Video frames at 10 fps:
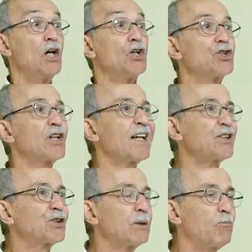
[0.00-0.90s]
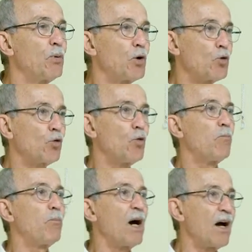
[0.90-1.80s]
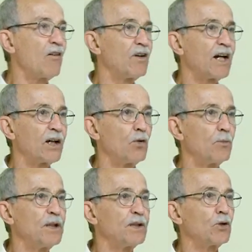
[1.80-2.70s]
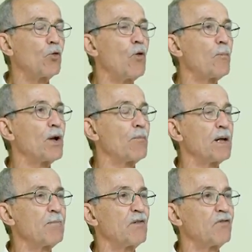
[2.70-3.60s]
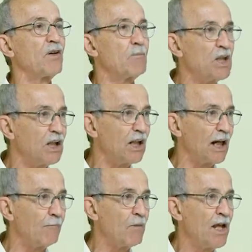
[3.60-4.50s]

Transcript: já se preocupava realmente com o problema família.